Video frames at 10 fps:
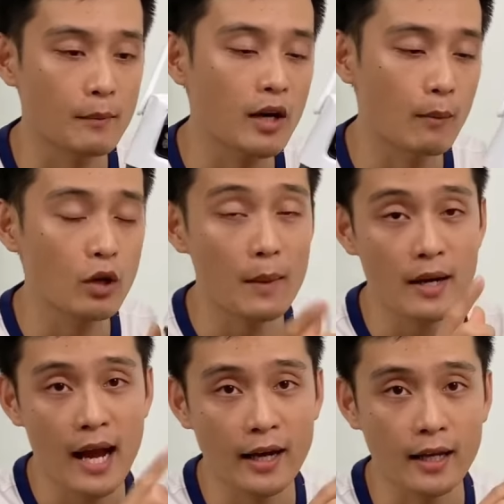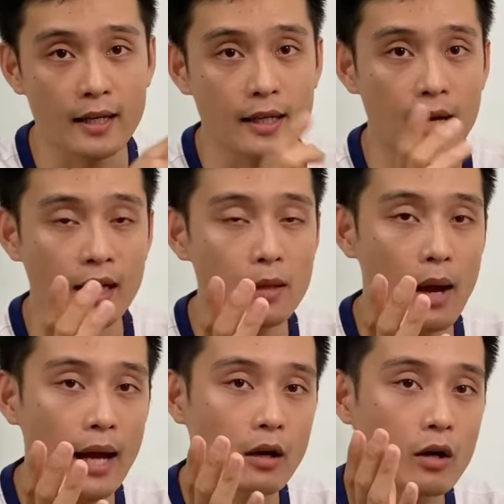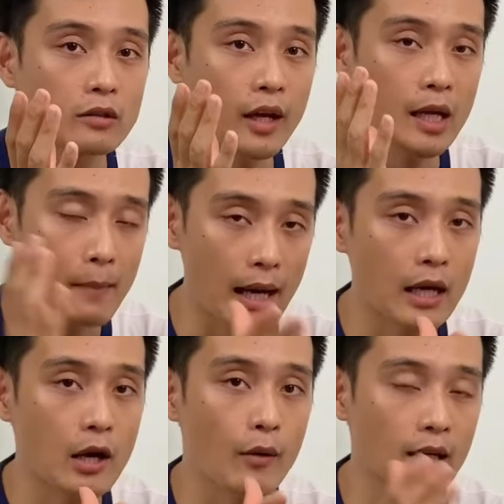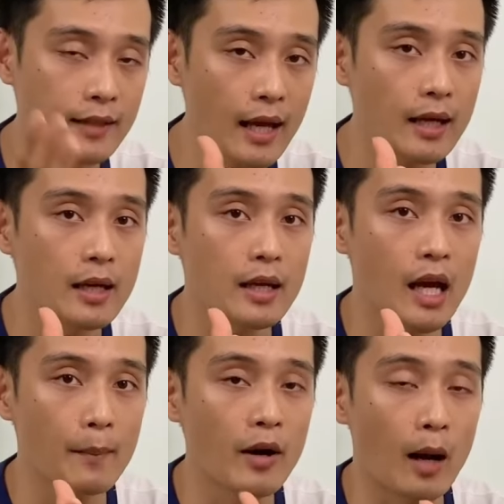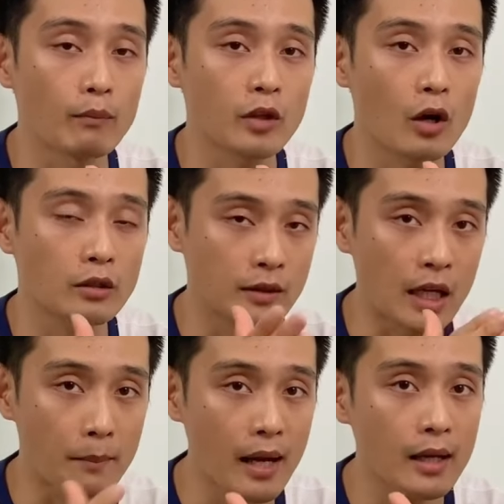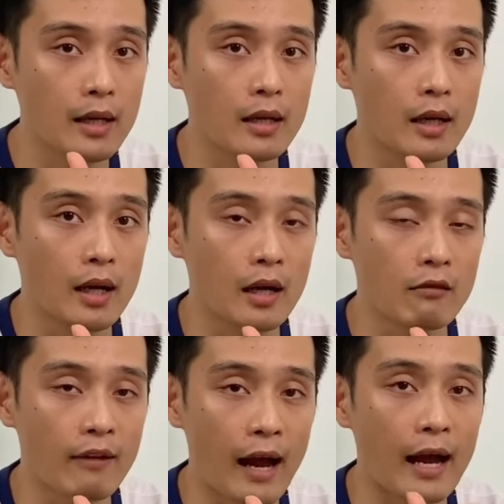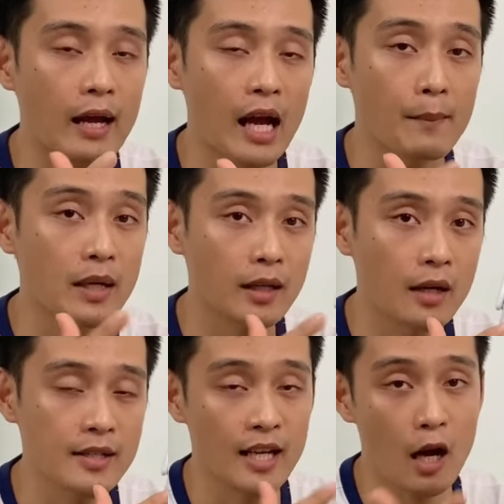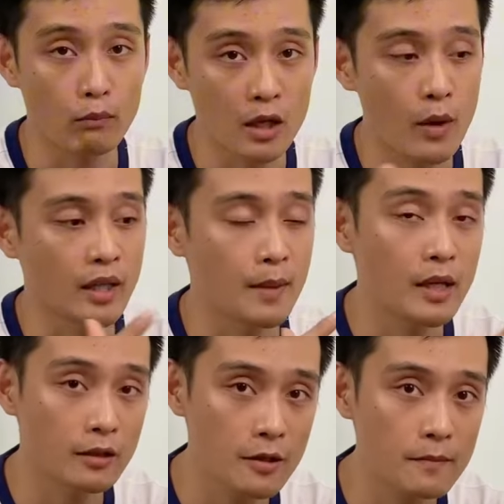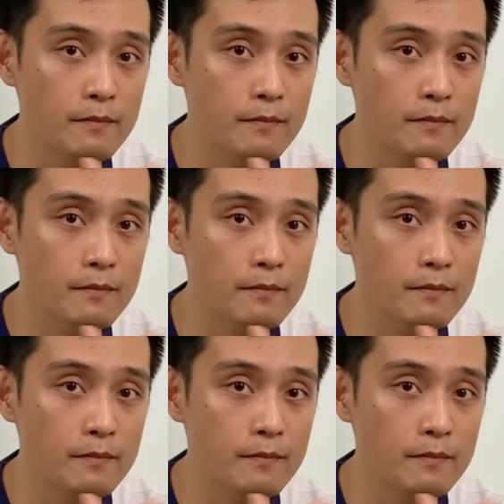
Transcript: báo động của camera này à, các bạn có thể bật hoặc là tắt à, báo động cho từng mắt Ờ, và à, mắt trên nó sẽ không liên quan gì đến mắt dưới